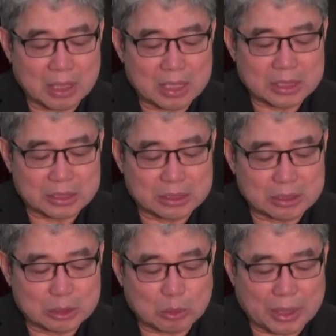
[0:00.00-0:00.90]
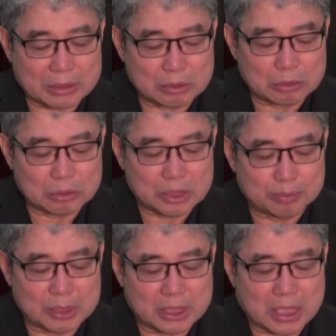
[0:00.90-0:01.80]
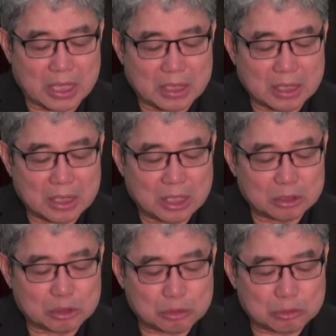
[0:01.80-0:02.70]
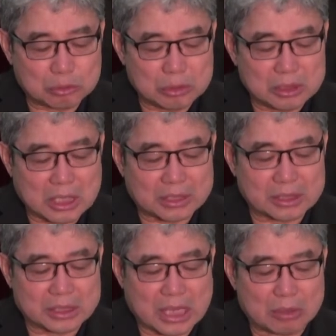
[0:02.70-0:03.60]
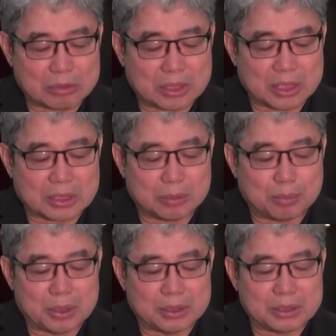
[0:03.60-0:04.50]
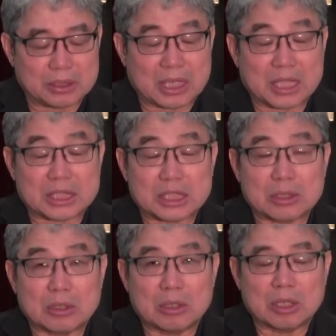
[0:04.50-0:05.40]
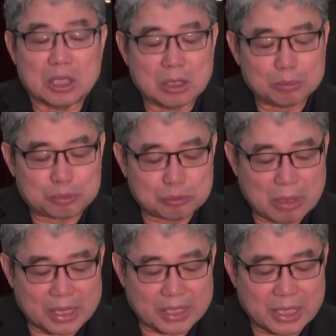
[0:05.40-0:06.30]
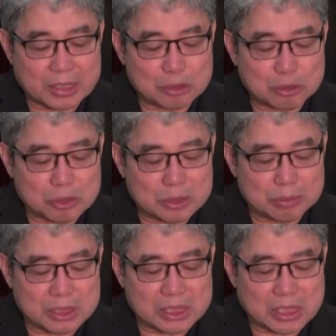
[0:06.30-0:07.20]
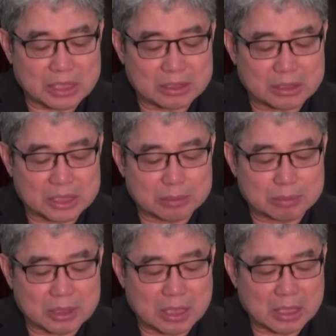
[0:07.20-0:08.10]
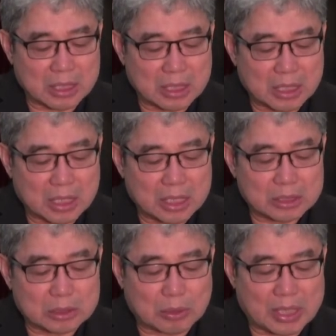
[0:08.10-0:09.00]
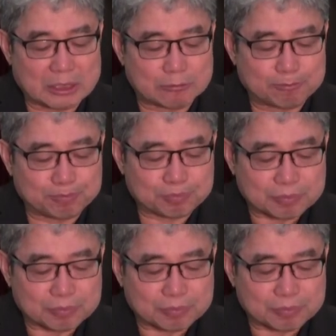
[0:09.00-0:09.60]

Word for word: 그는 또한 누구입니까? 죽은 자들 가운데서 먼저 나시고 부활의 주님이시라는 것입니다. 또한